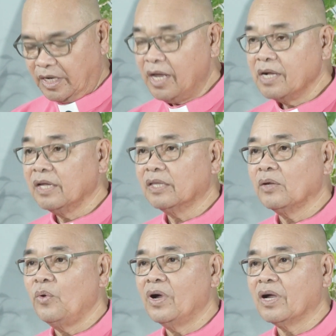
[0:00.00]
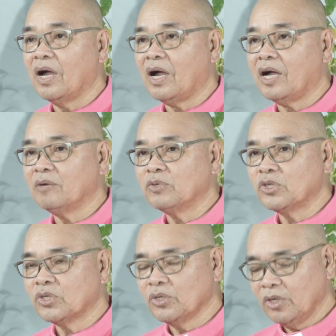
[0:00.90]
na gitawag
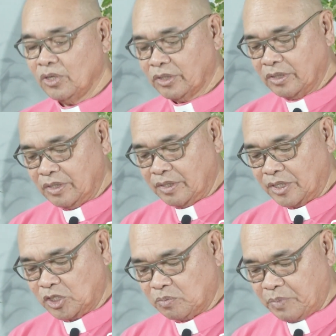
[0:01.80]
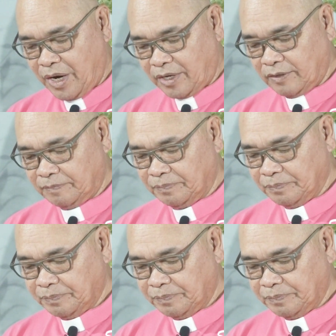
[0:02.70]
absolute respect.